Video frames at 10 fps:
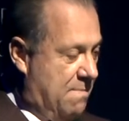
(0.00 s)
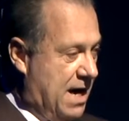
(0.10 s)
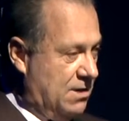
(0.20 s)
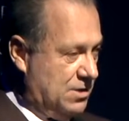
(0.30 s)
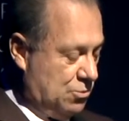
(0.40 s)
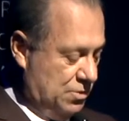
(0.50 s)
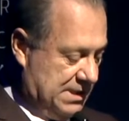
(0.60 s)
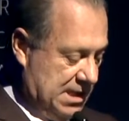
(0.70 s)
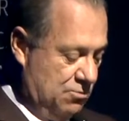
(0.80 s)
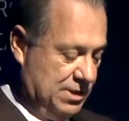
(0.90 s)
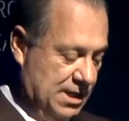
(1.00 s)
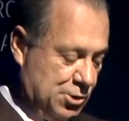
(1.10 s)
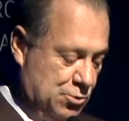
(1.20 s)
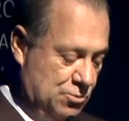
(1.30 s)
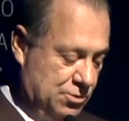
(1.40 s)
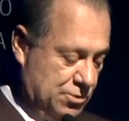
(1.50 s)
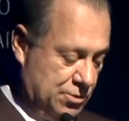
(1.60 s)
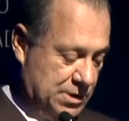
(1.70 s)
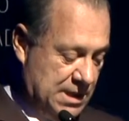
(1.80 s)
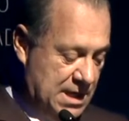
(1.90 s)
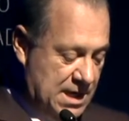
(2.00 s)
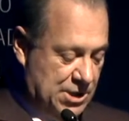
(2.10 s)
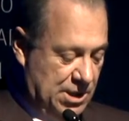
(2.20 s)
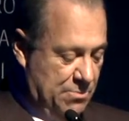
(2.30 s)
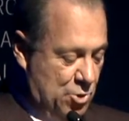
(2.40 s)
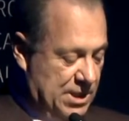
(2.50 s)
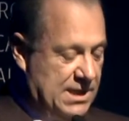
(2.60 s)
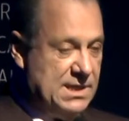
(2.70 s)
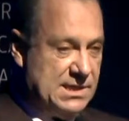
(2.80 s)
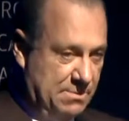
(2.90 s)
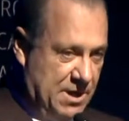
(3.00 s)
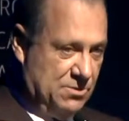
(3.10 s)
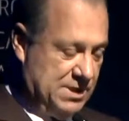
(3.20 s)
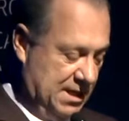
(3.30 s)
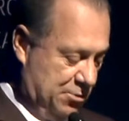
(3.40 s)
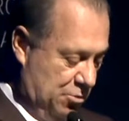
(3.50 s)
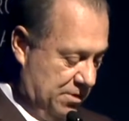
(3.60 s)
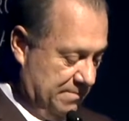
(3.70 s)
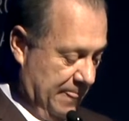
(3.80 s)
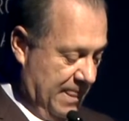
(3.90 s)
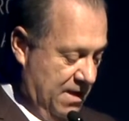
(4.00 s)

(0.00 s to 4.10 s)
para a discussão de assuntos de importância para o setor.